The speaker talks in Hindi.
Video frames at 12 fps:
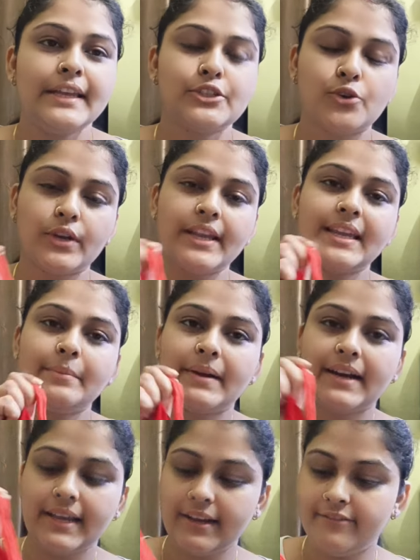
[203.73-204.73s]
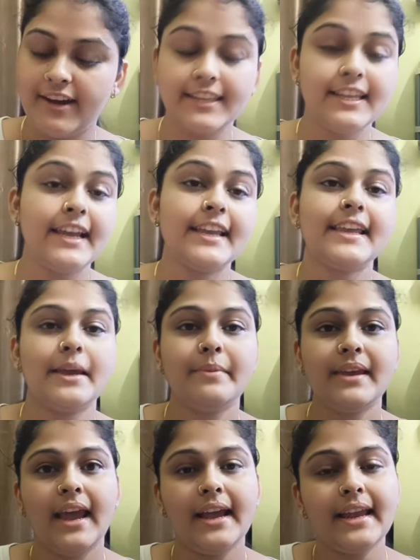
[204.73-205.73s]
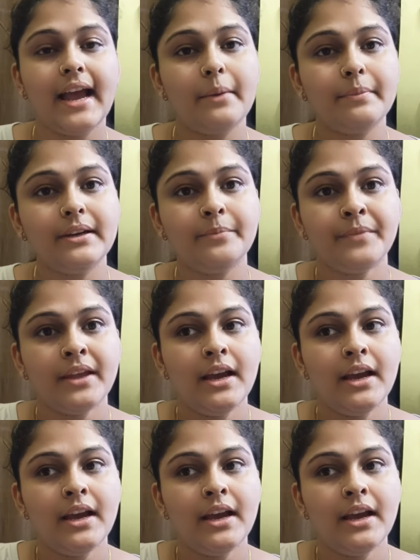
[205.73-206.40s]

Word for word: स्टोकिंग की पगड़ी का फ़ायदा एक ये भी है कि आप ना